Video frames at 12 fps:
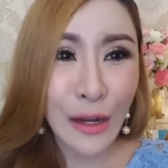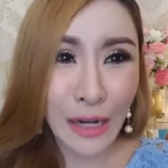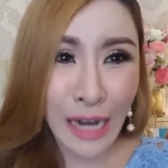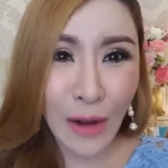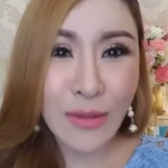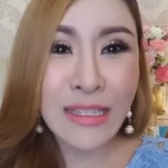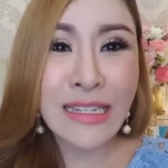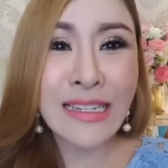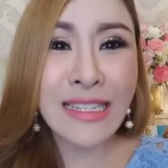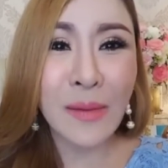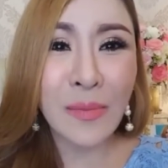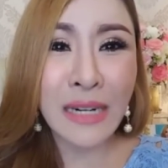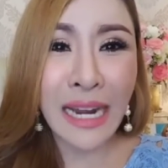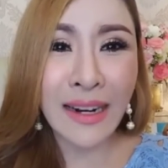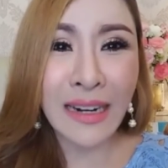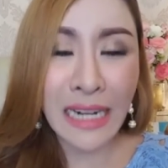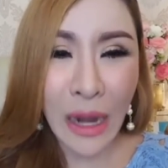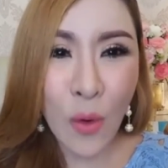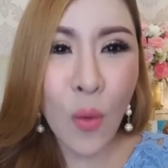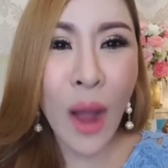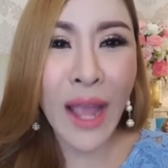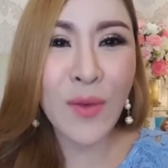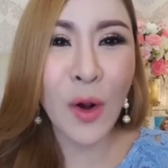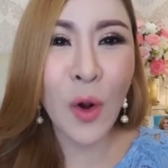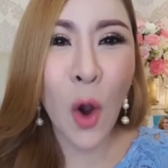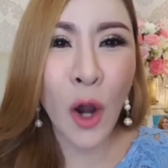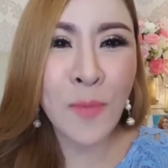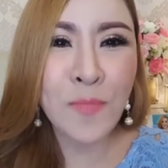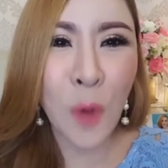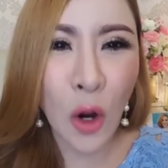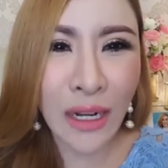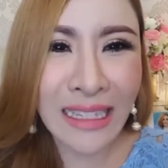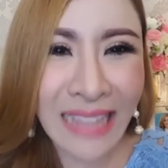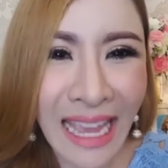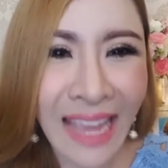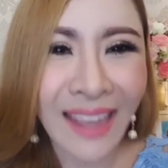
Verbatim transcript: เราจึงสำเร็จเร็วไวกว่าคนปกติ